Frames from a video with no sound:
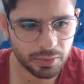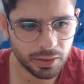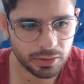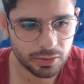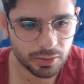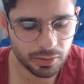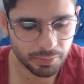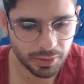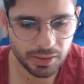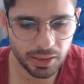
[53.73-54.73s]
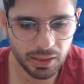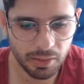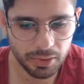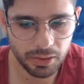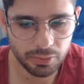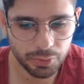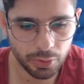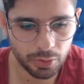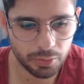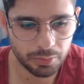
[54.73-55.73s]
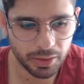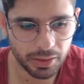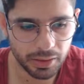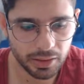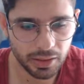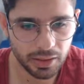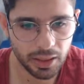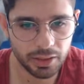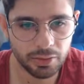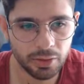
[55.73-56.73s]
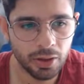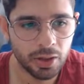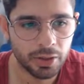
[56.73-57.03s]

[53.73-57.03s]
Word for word: Biraz e, piksellemeler oluyor. Benlik değil yani o.